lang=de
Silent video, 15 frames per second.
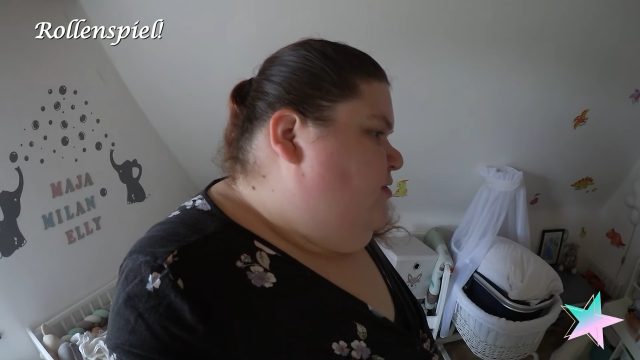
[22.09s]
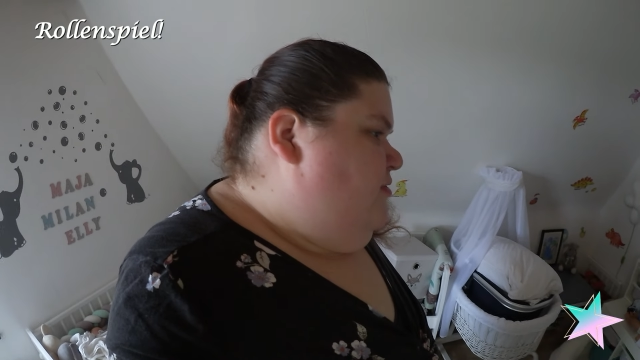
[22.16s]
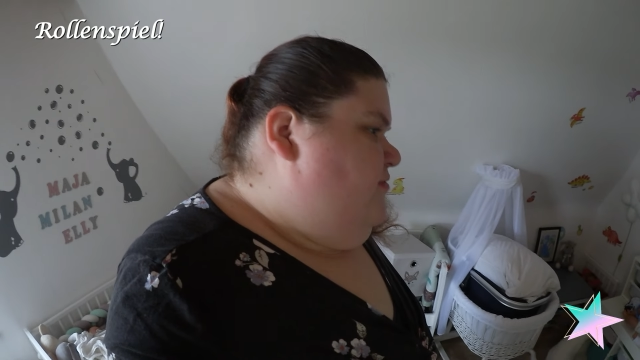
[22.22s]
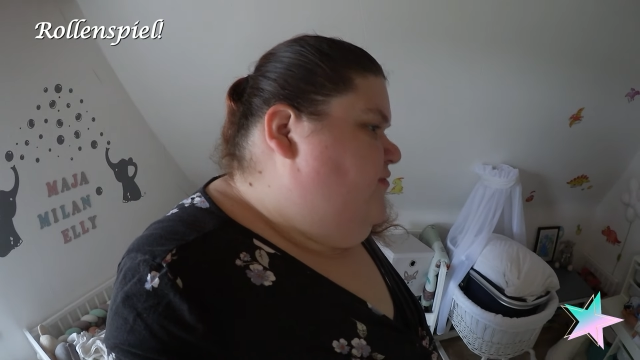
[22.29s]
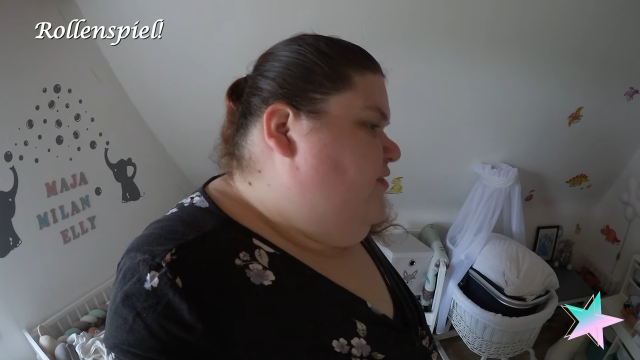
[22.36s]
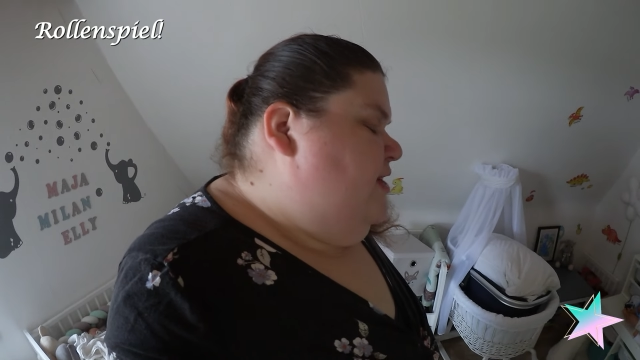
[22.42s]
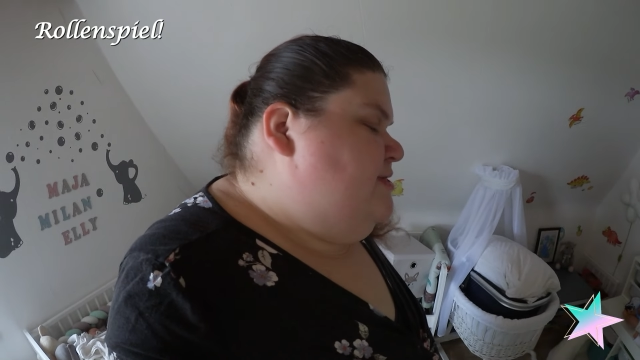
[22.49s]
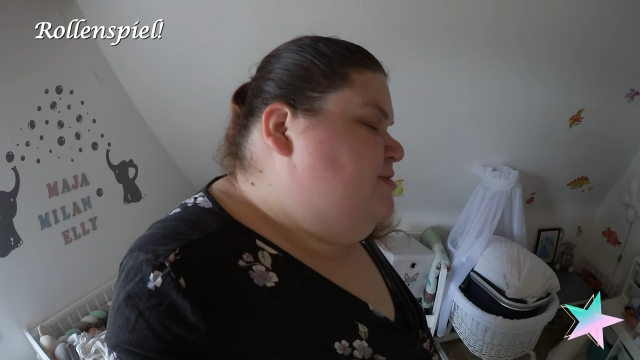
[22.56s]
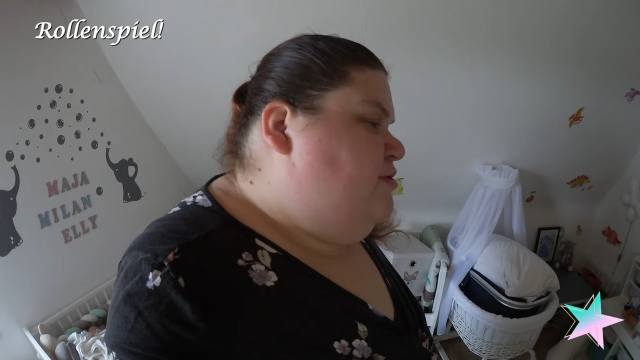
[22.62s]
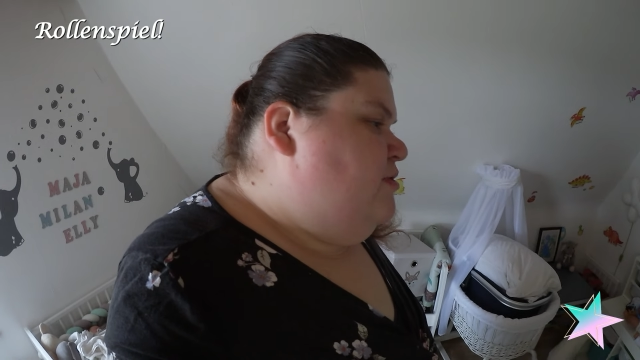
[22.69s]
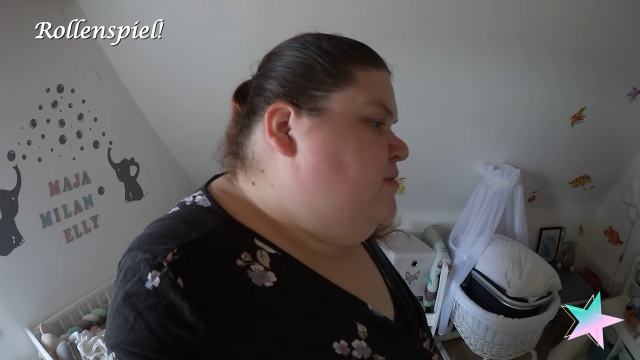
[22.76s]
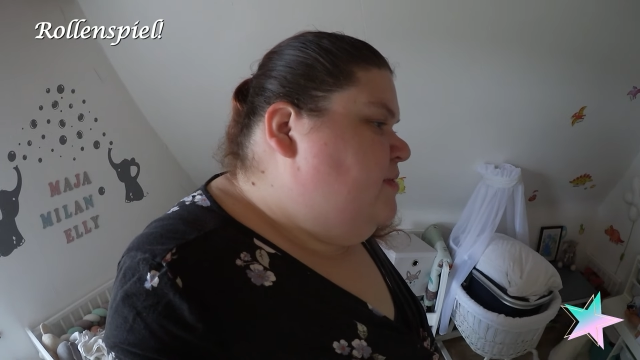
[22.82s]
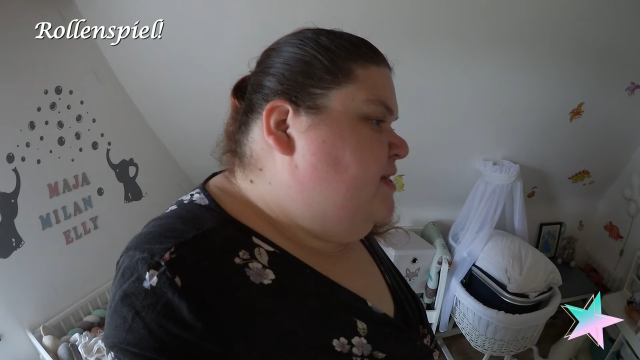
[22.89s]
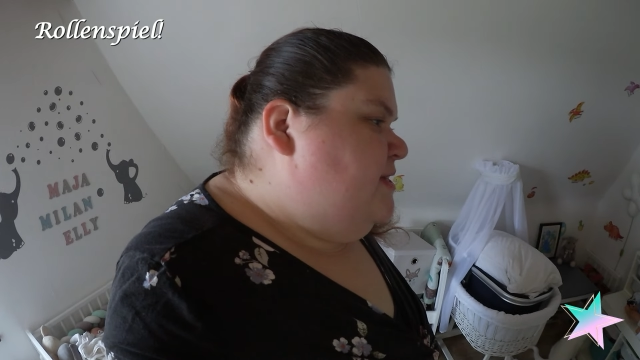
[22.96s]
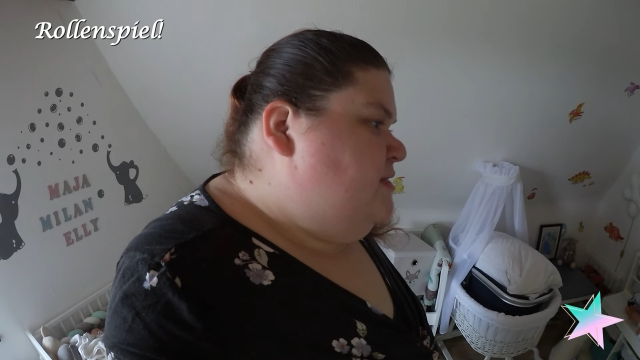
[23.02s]
und wollte
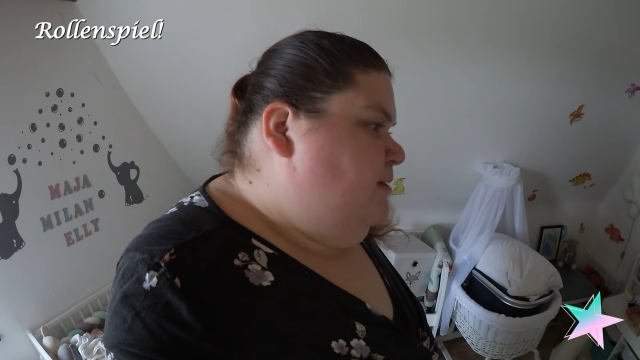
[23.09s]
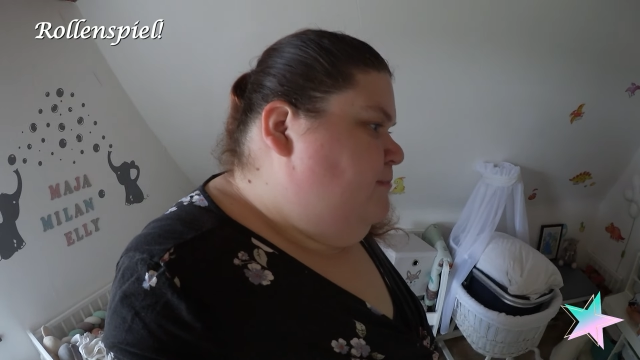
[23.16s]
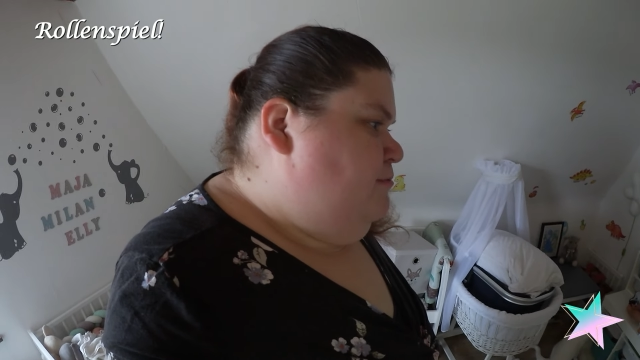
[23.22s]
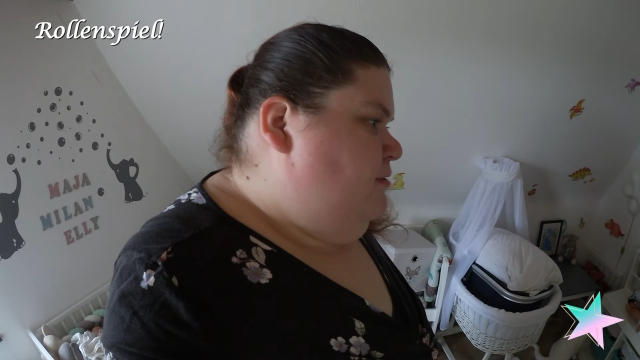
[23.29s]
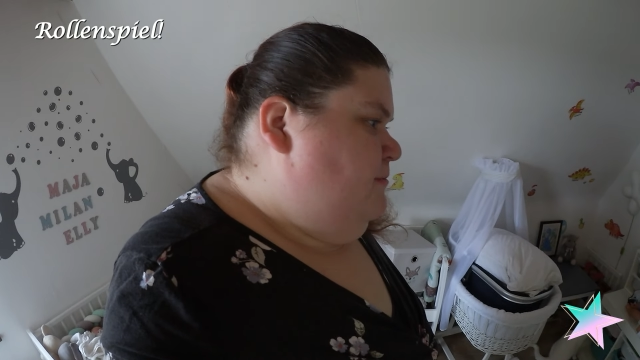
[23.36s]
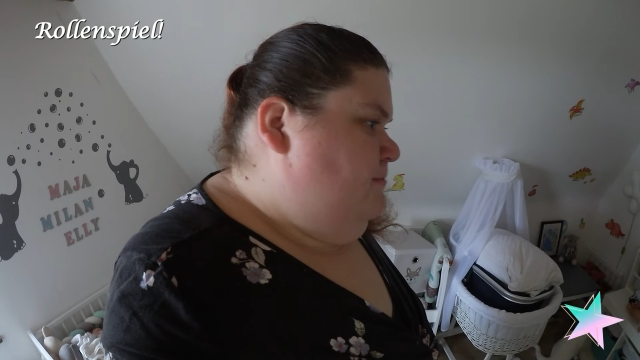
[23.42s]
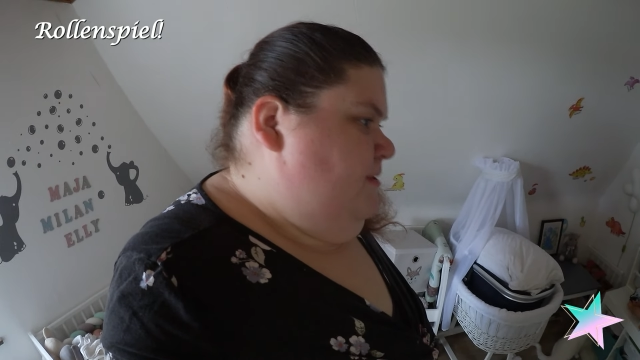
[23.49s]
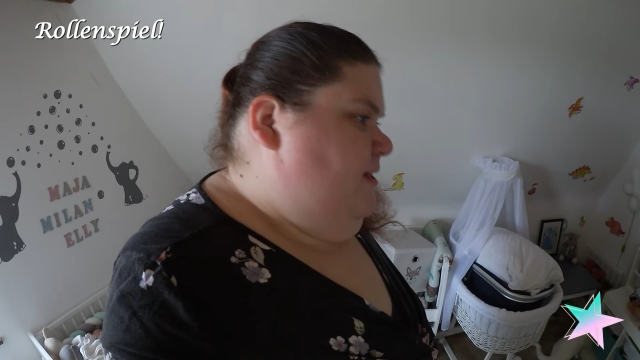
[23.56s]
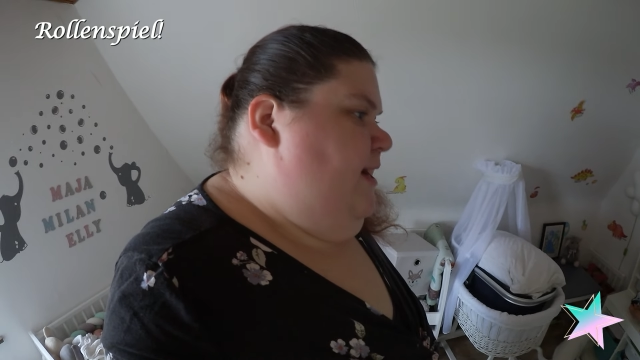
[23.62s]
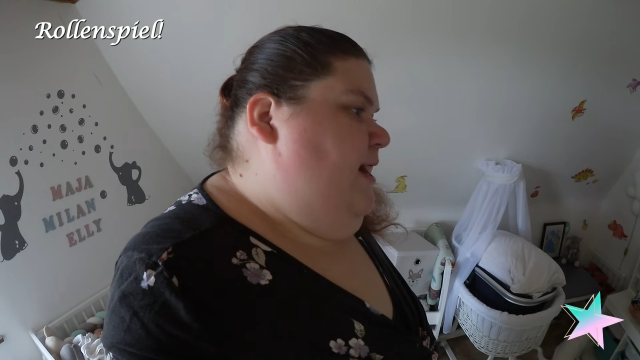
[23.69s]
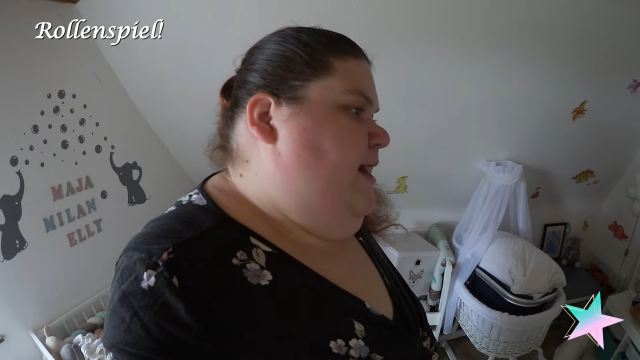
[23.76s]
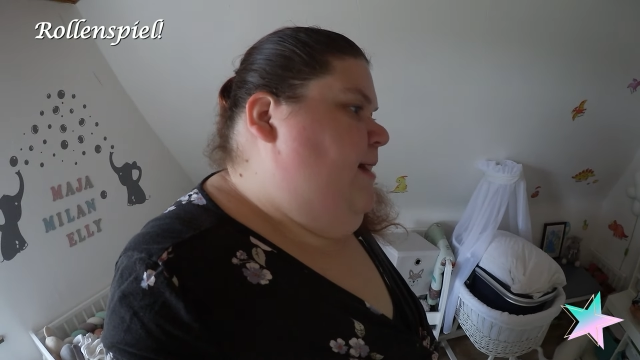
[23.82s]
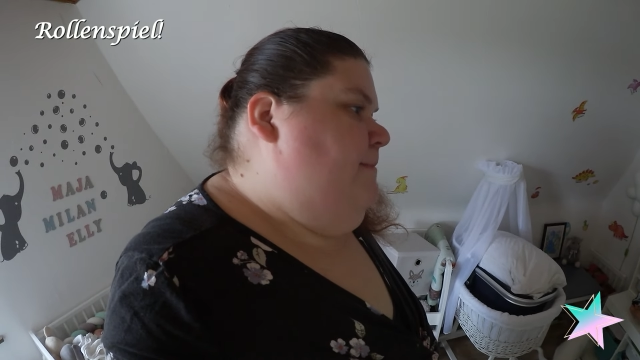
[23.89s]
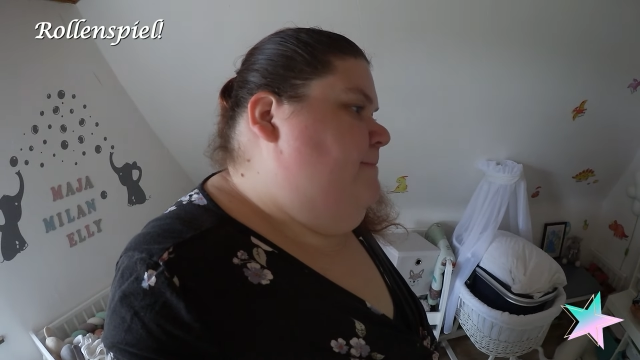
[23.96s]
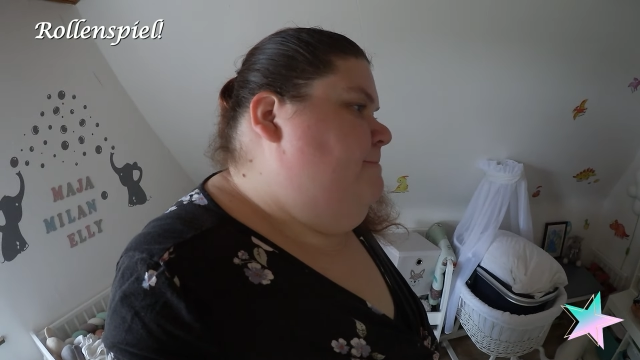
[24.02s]
unbedingt die Pippi
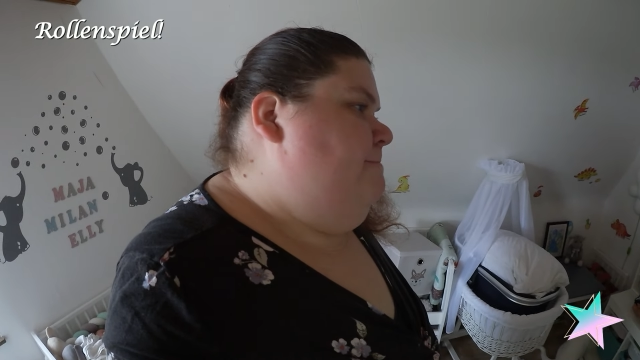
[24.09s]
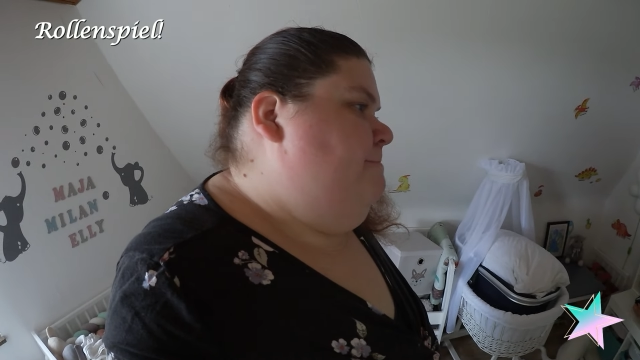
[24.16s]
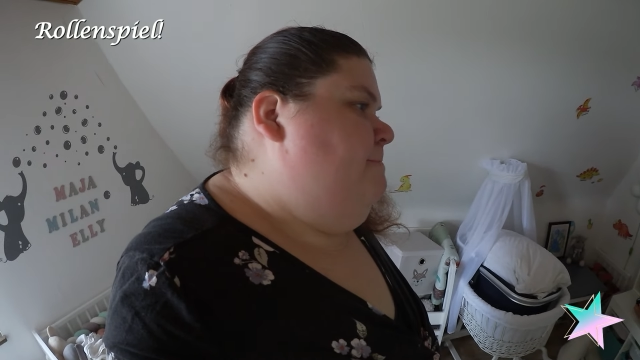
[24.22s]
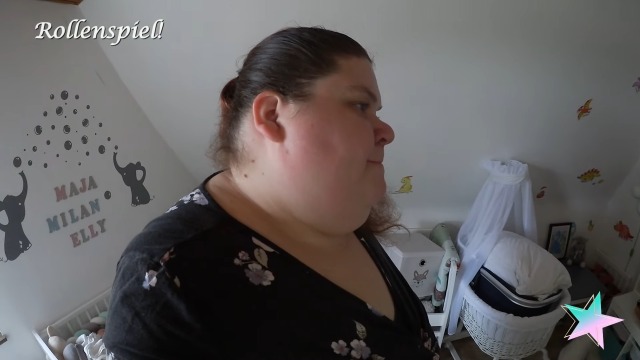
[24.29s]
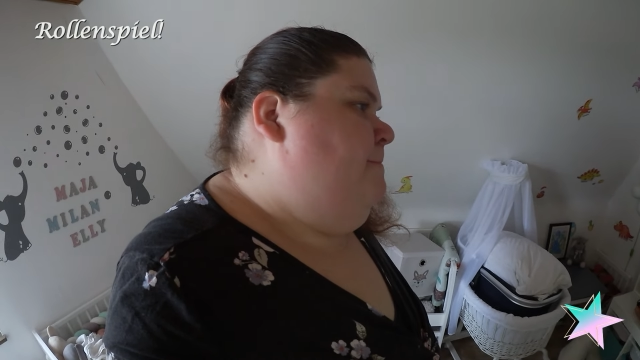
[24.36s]
haben.